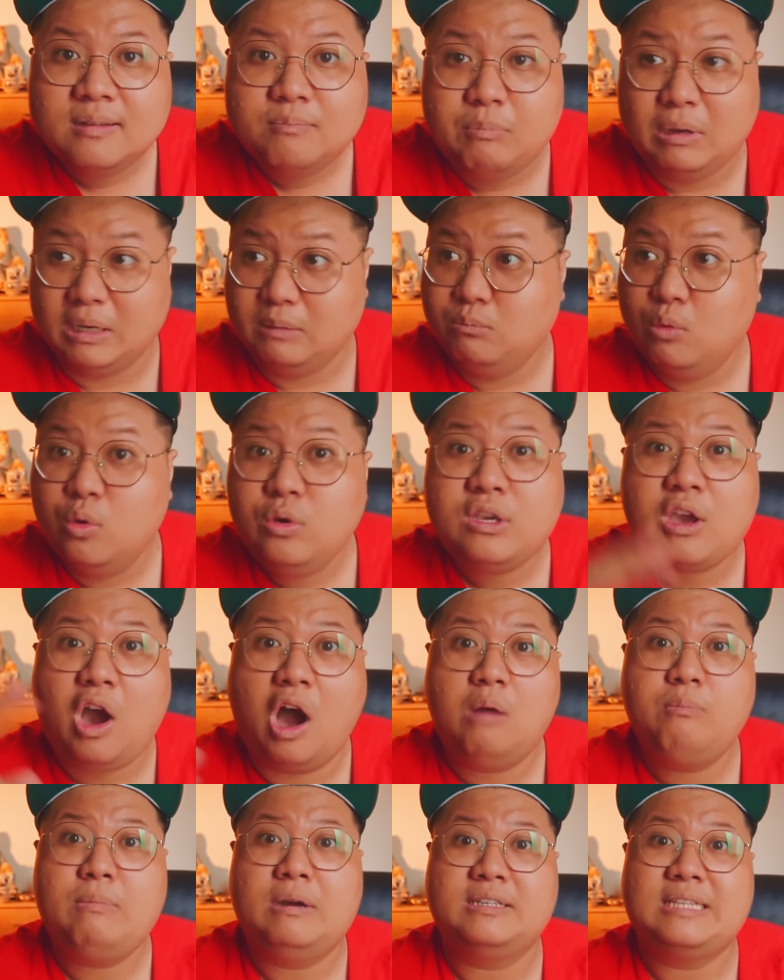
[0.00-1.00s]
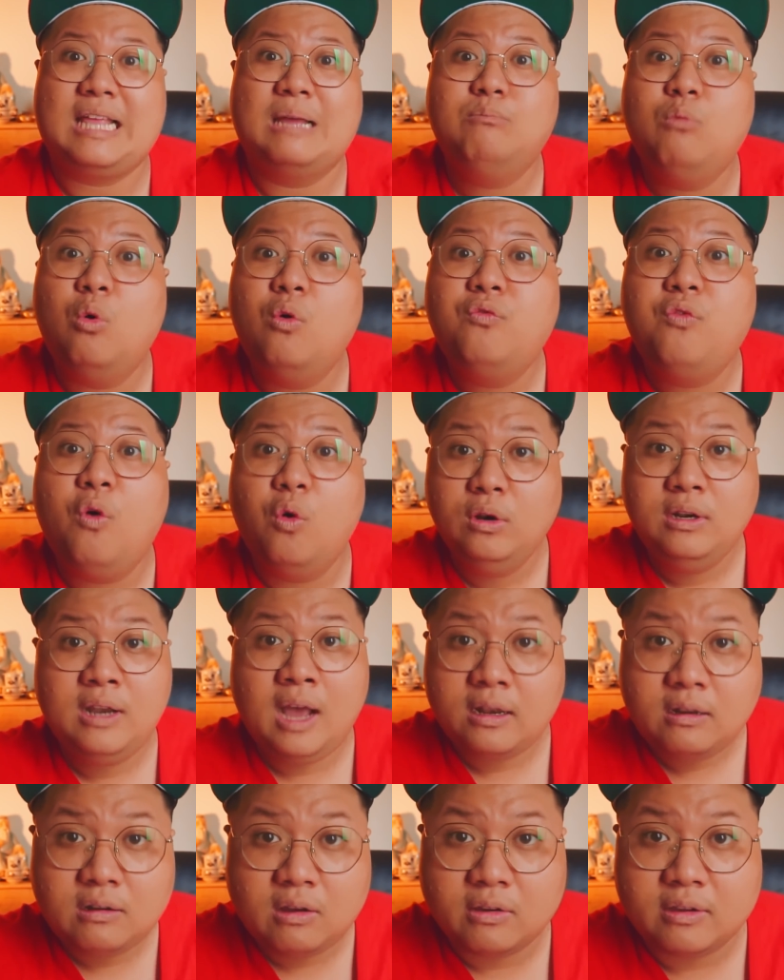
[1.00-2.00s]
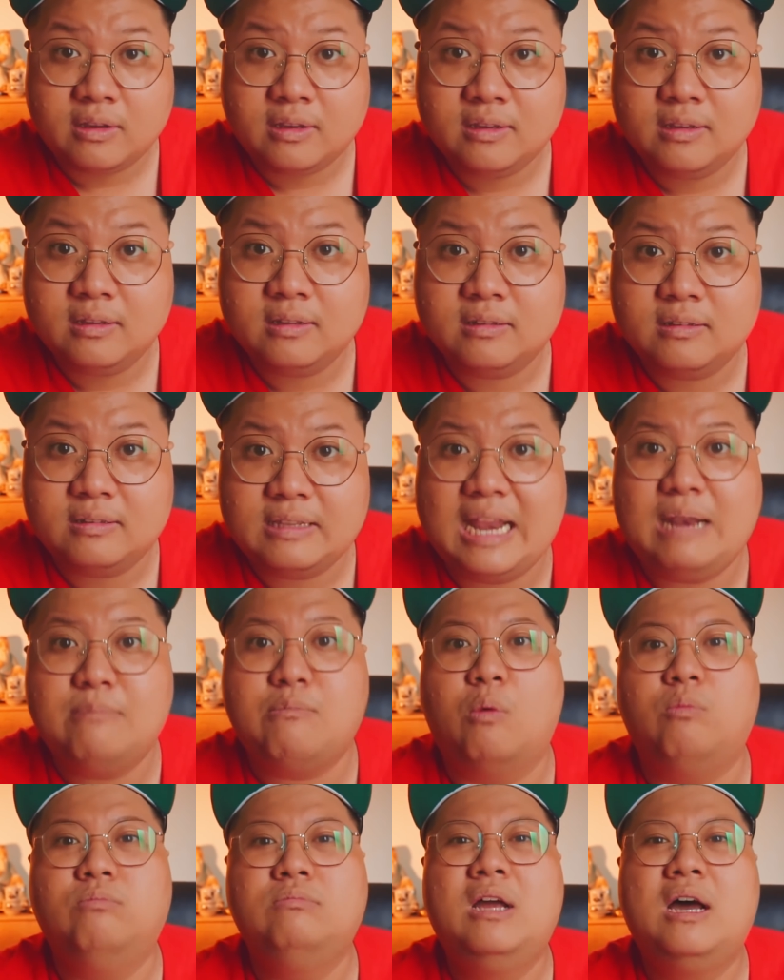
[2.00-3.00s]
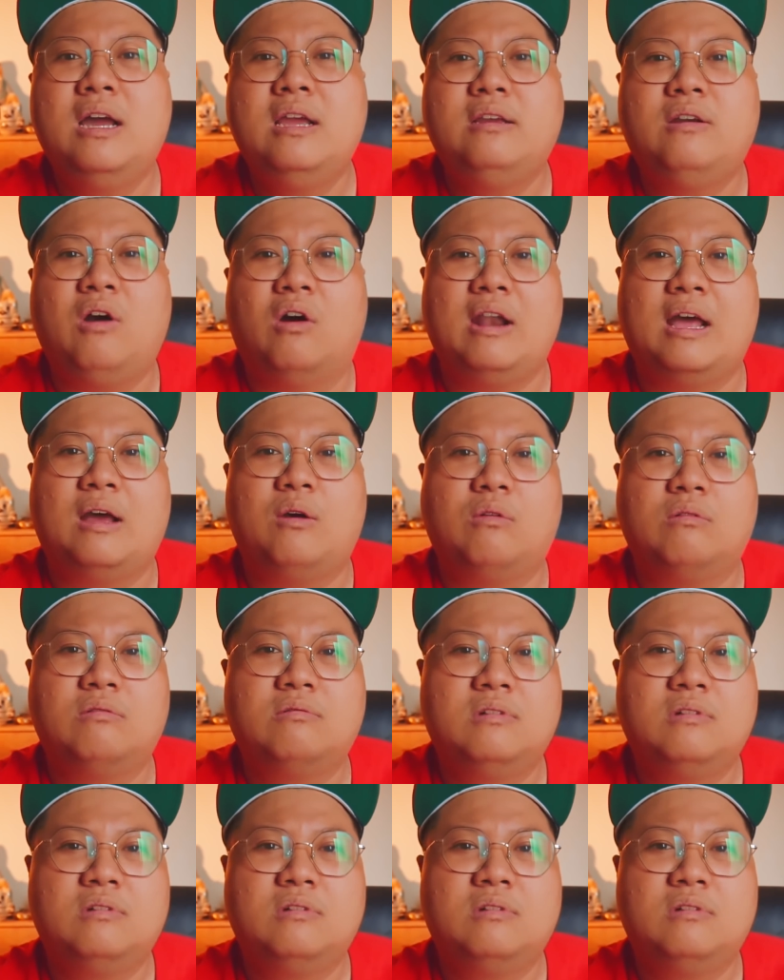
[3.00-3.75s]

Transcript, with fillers: mình muốn chọn mà người ta mua full hết rồi đây là một nơi gọi là